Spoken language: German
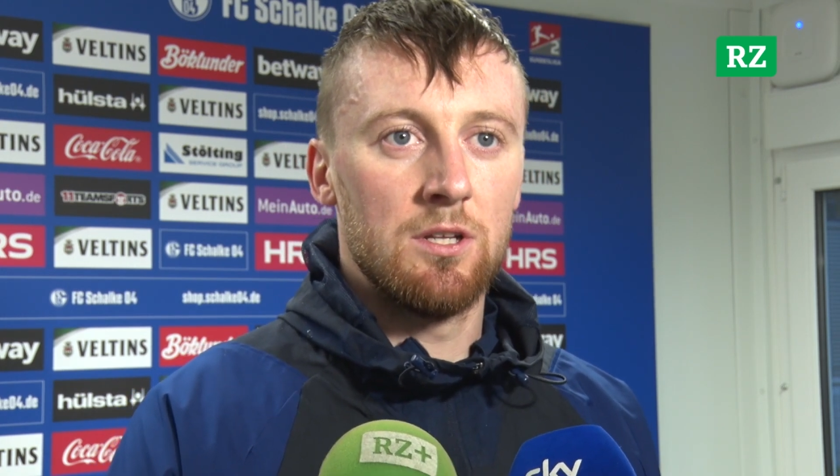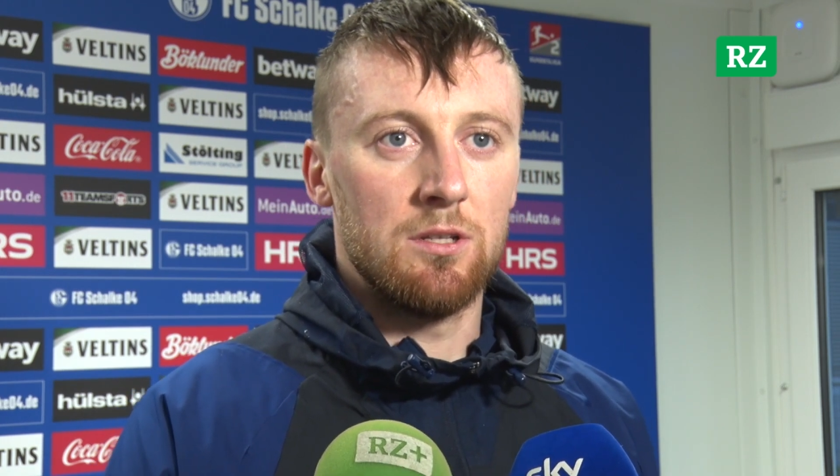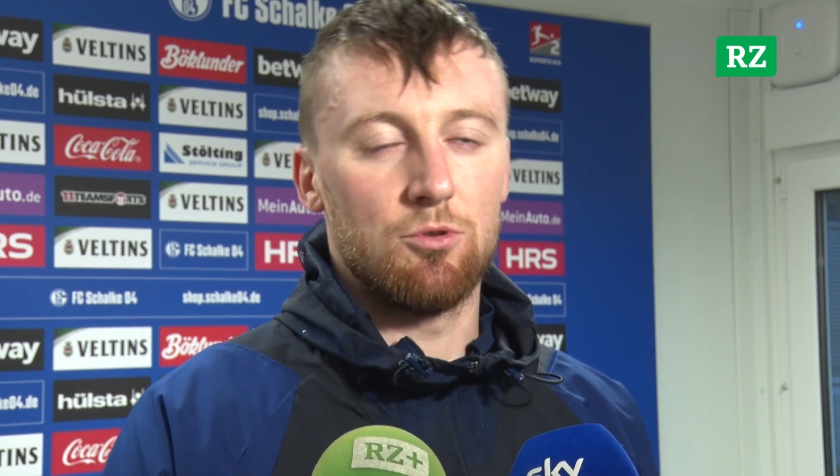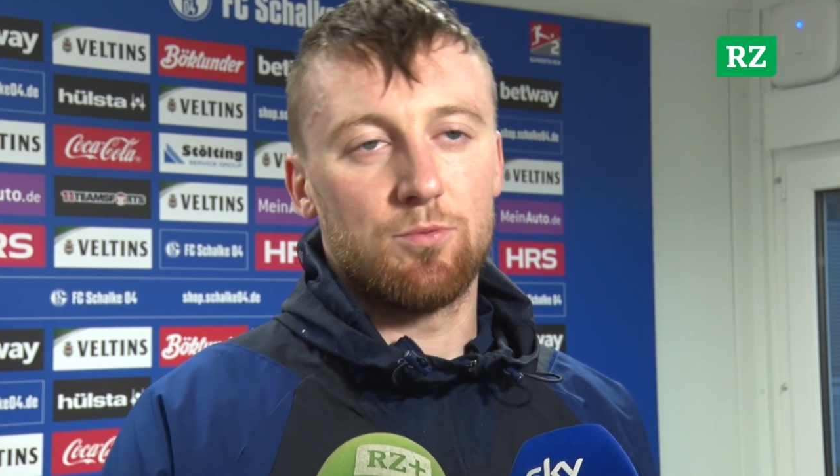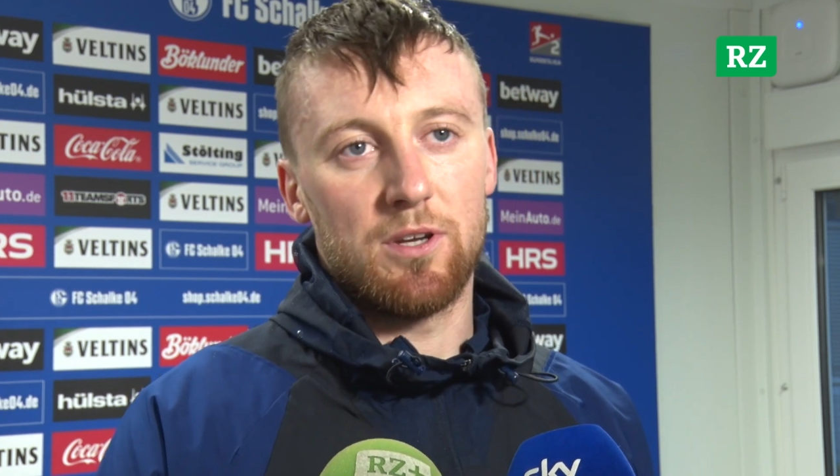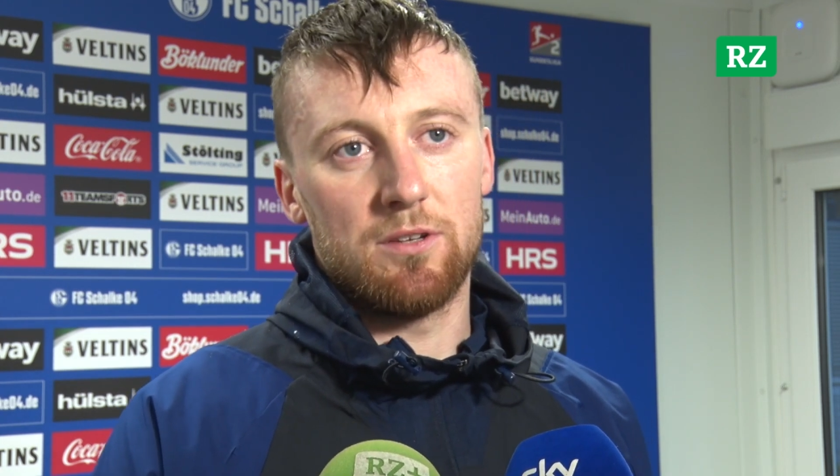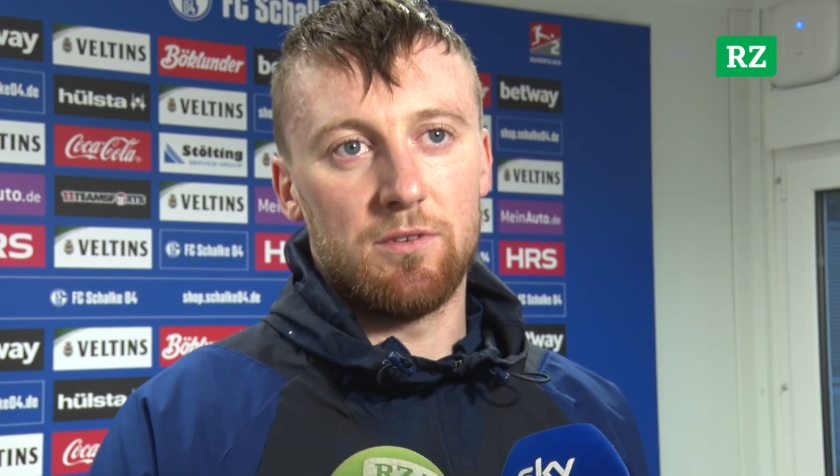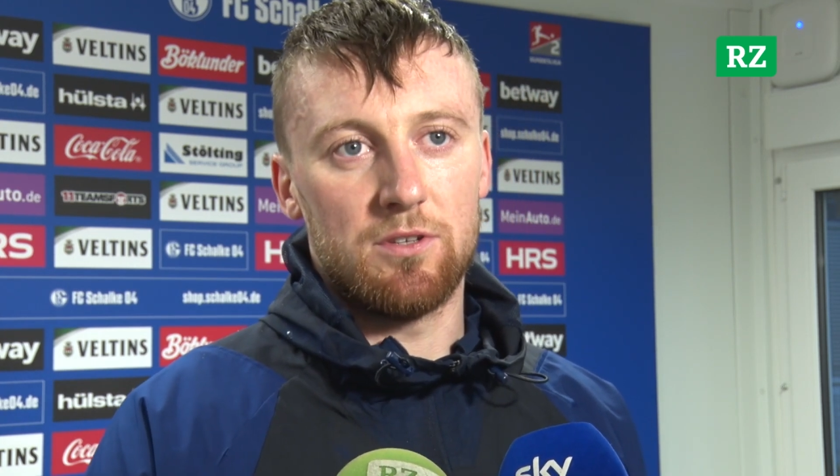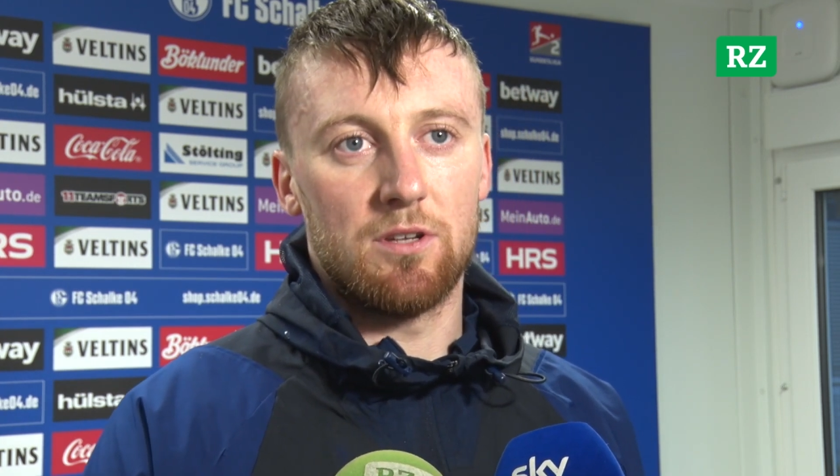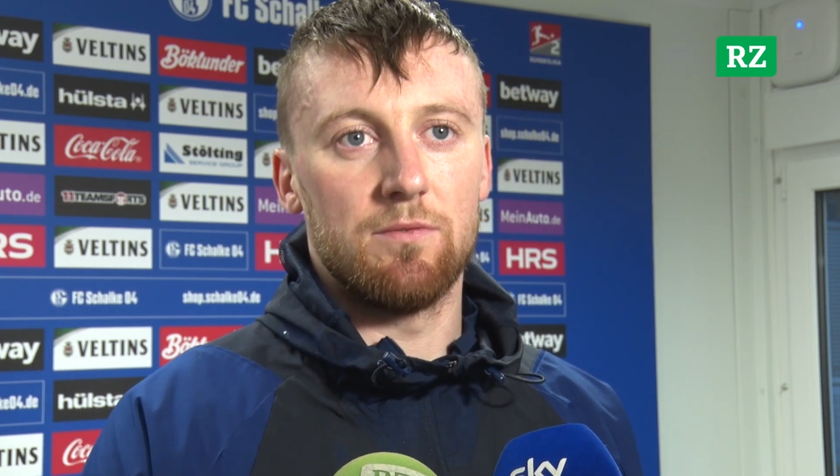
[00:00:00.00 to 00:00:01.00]
Dementsprechend,
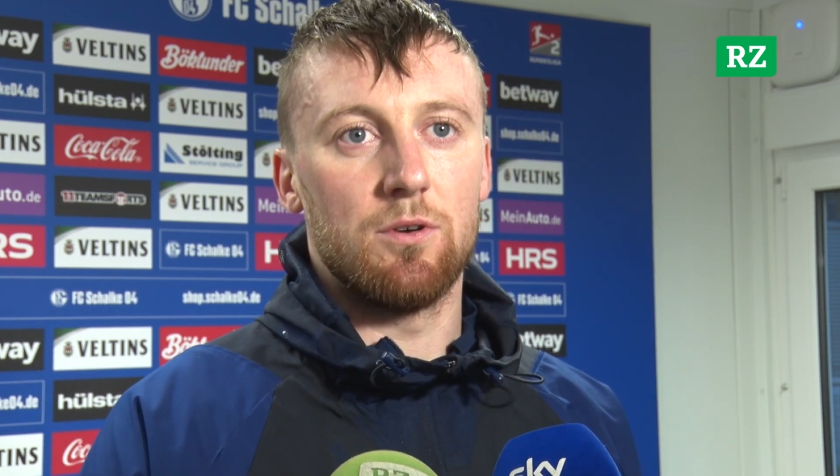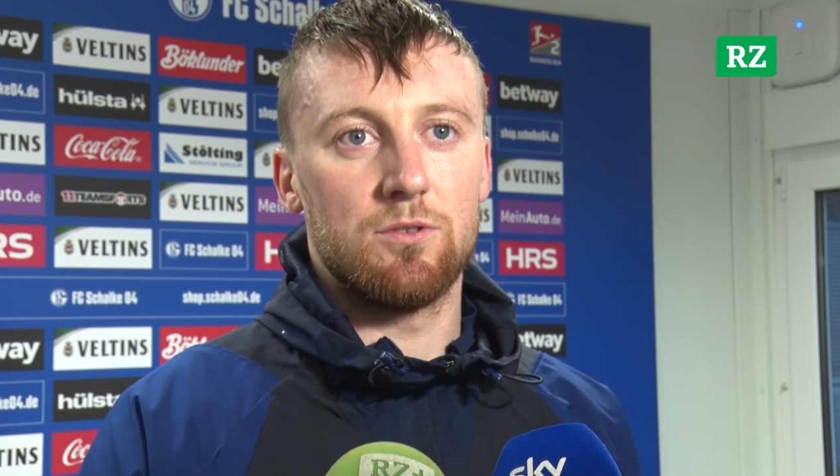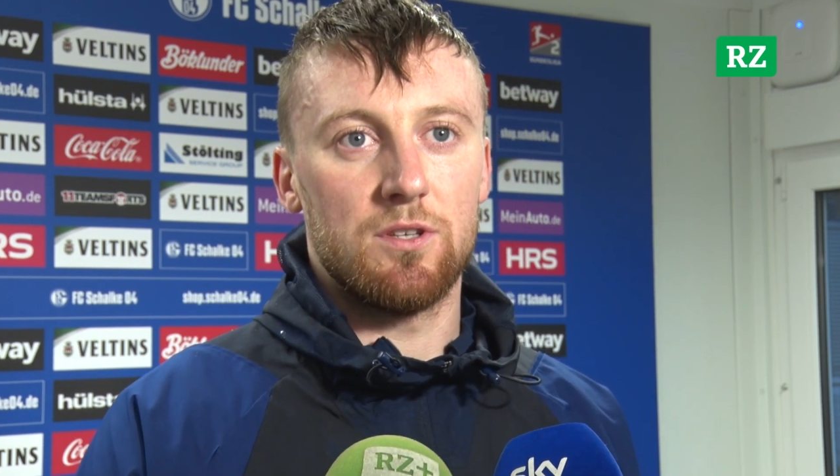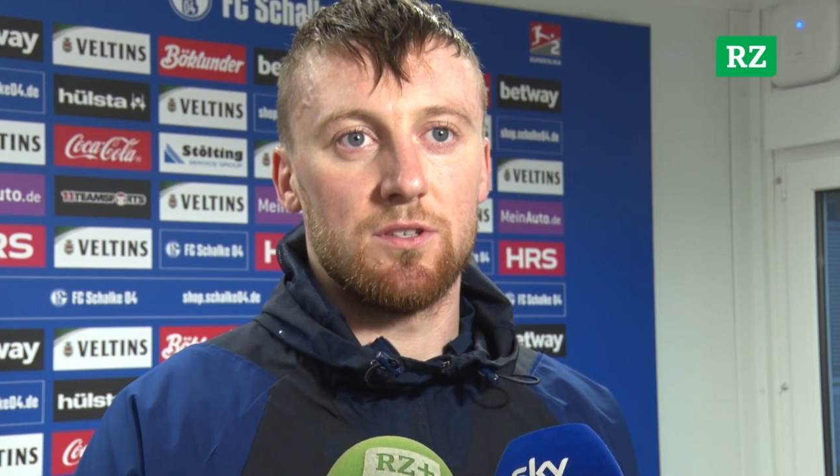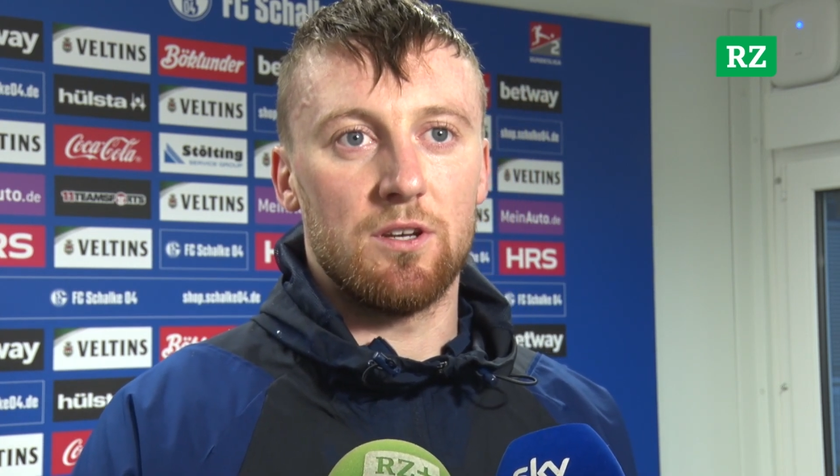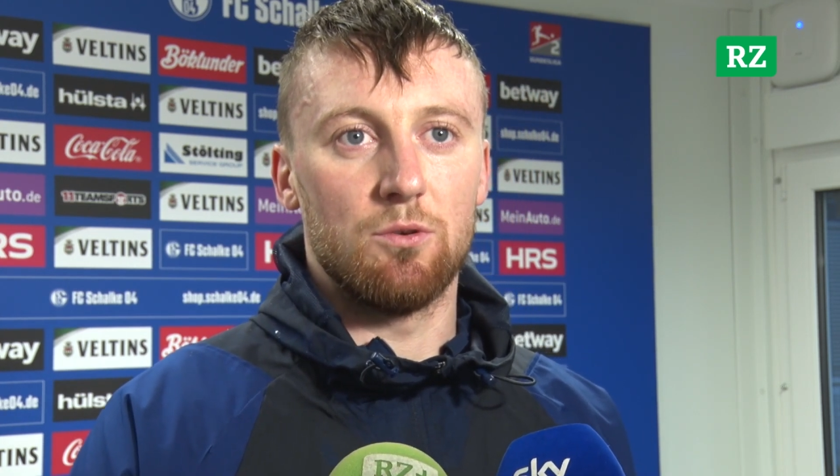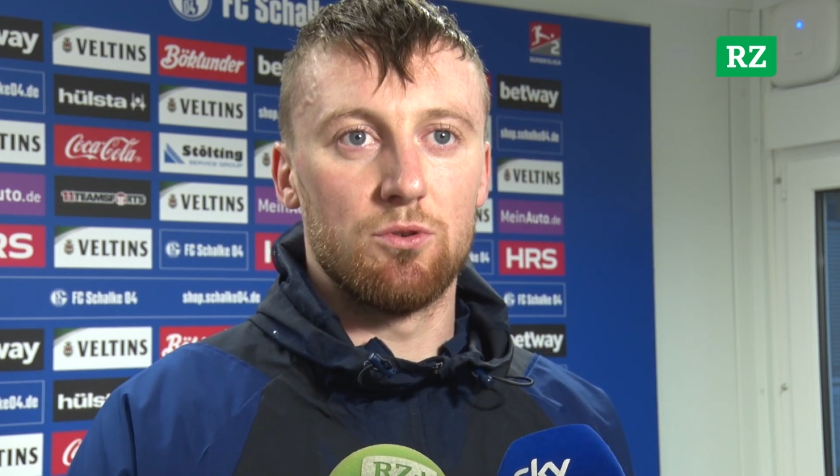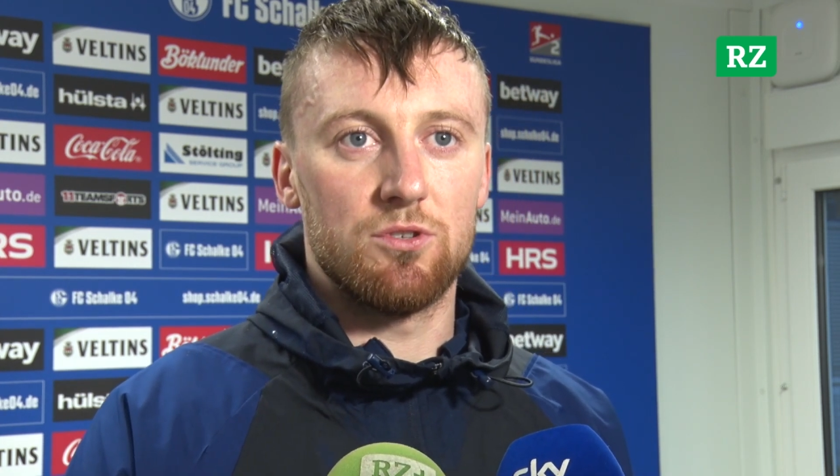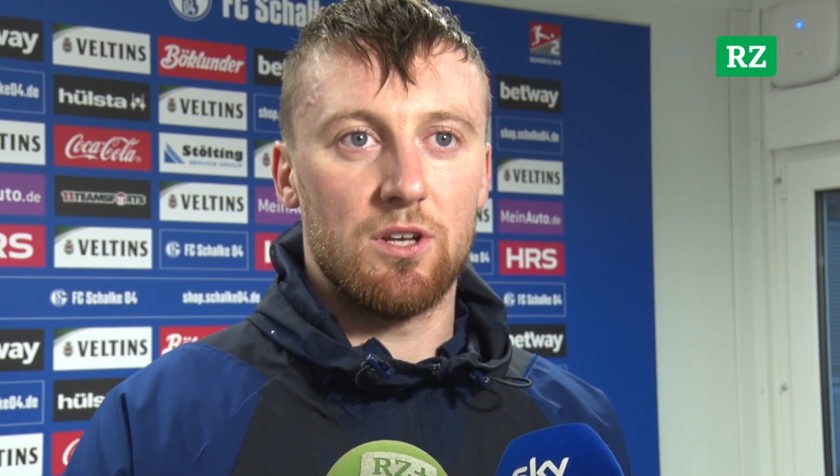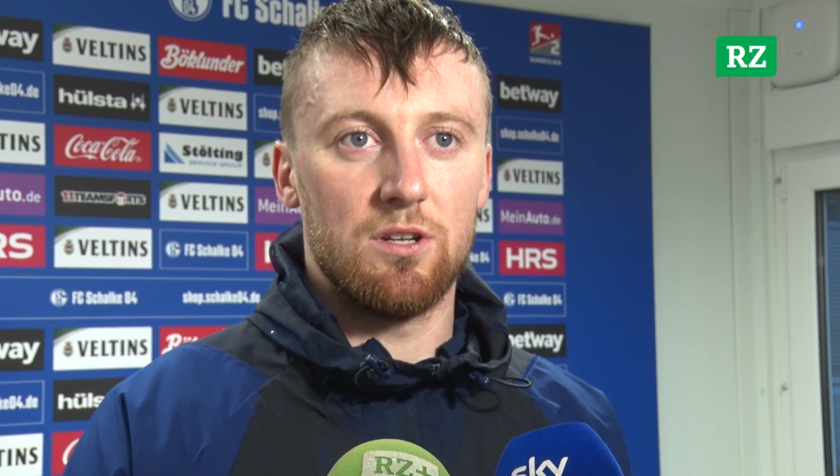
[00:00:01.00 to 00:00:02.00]
wie gesagt, war uns das ein
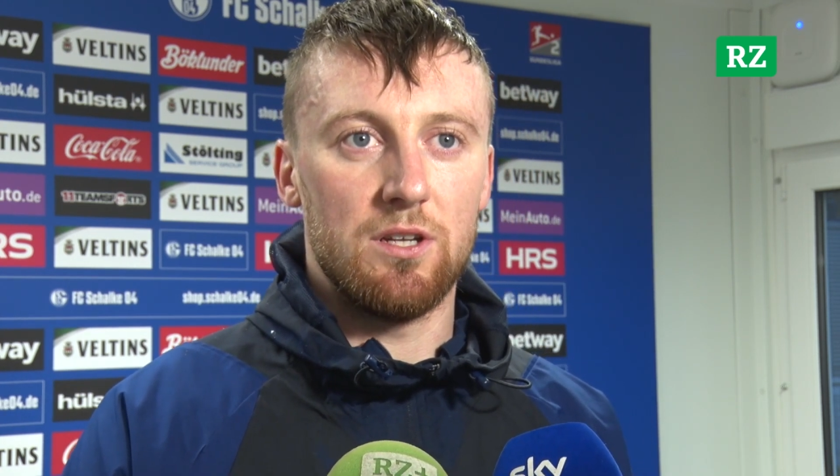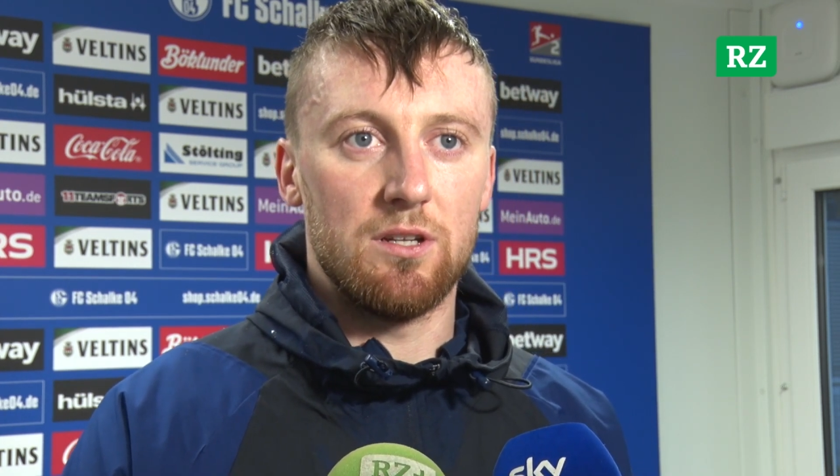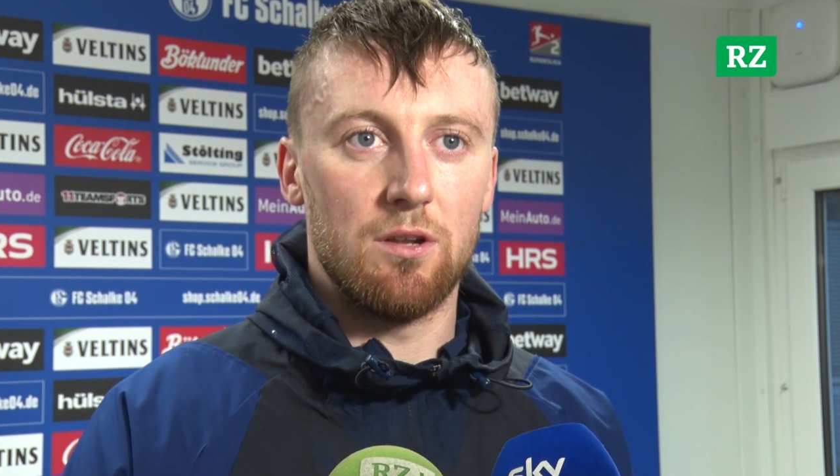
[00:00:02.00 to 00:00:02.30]
großes Anliegen,